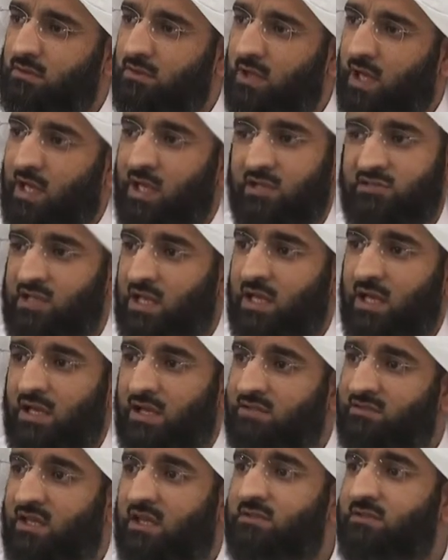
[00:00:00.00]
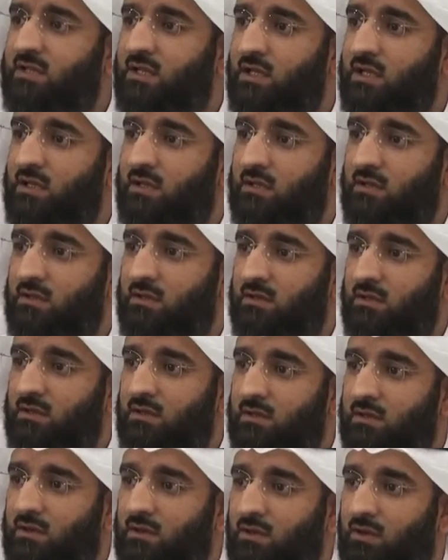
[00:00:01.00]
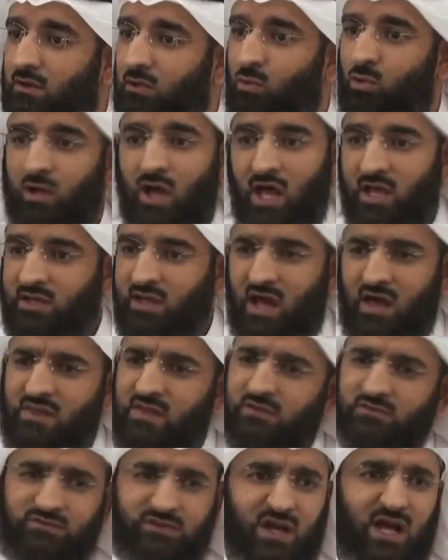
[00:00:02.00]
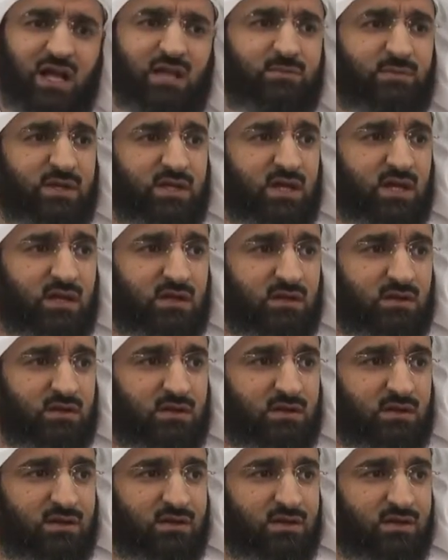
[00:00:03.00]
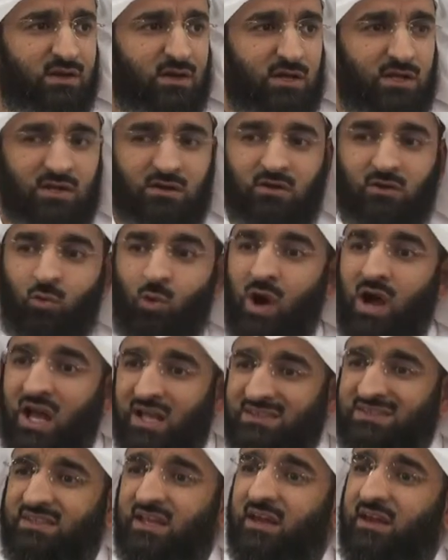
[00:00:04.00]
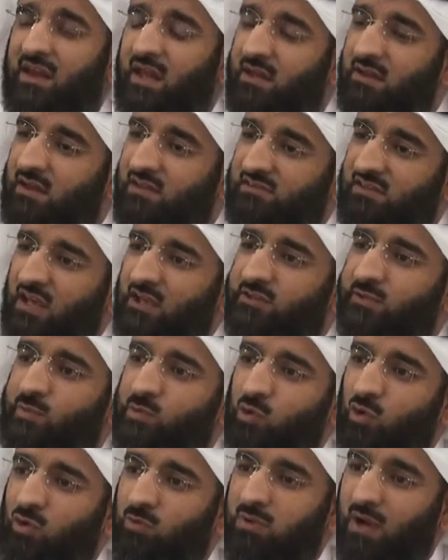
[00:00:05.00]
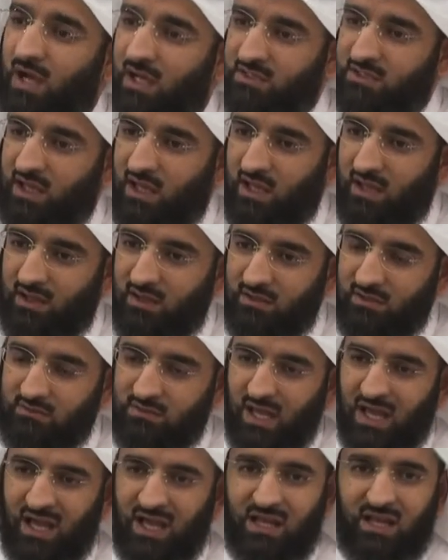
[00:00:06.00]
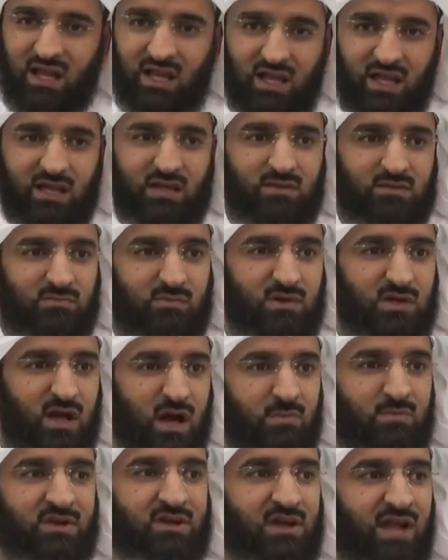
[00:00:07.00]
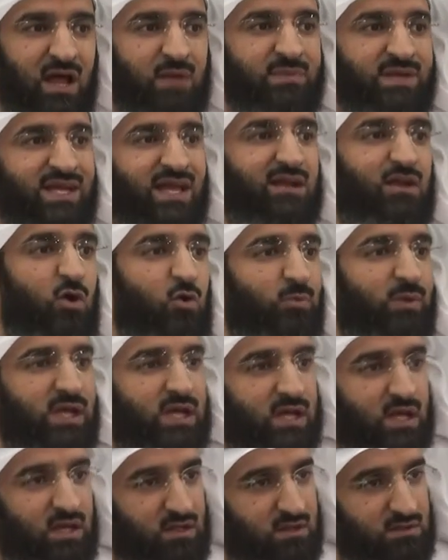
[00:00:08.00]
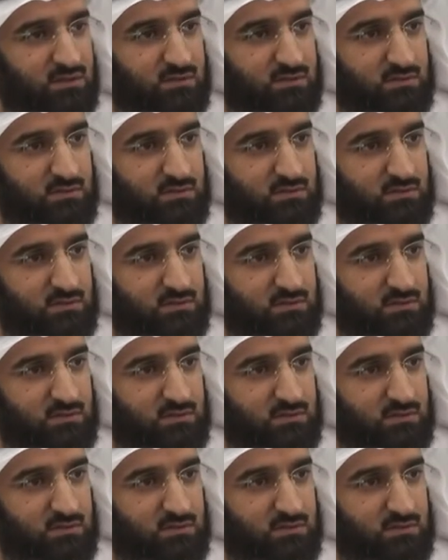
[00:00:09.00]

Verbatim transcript: على جلالة قدره ورأى أن هذا انفعال منه وقدر أن سعد بن عبادة دخل عليه أمر الحمية القومية